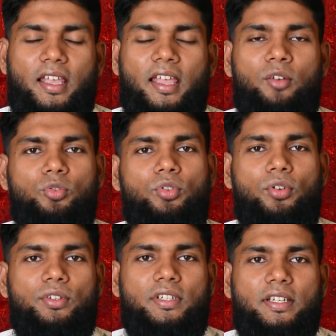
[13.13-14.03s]
এর উত্তর
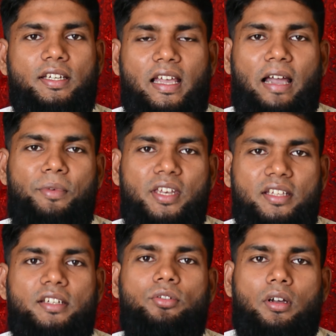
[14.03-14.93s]
হচ্ছে আমি
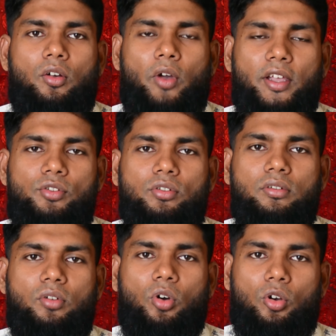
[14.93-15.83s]
নিজেও কয়েকজন
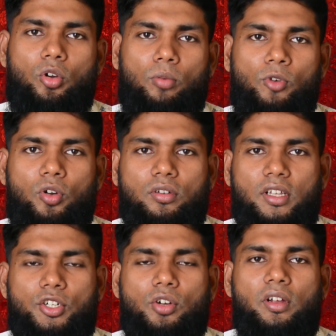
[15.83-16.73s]
কর
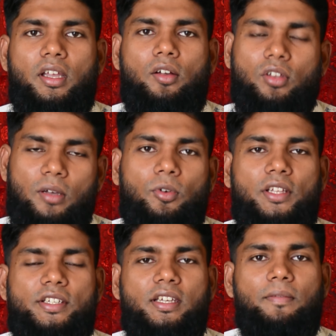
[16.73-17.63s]
কর্মকর্তার সঙ্গে কথা
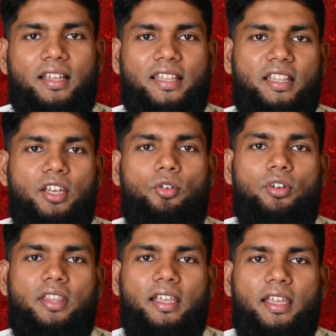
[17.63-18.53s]
বলেছি তাদের নিকট
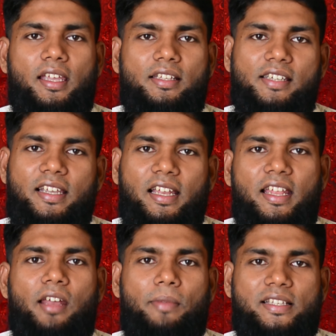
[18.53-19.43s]
থেকে যে
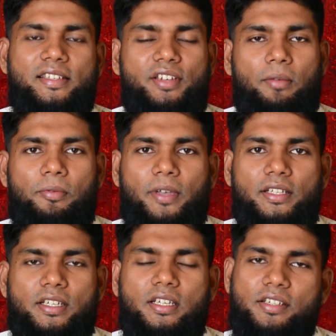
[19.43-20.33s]
ক্লিয়ার মেসেজটি আমি
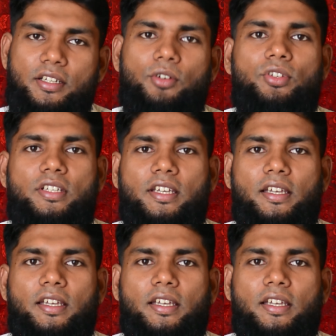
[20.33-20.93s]
পেয়েছি সেটি হচ্ছে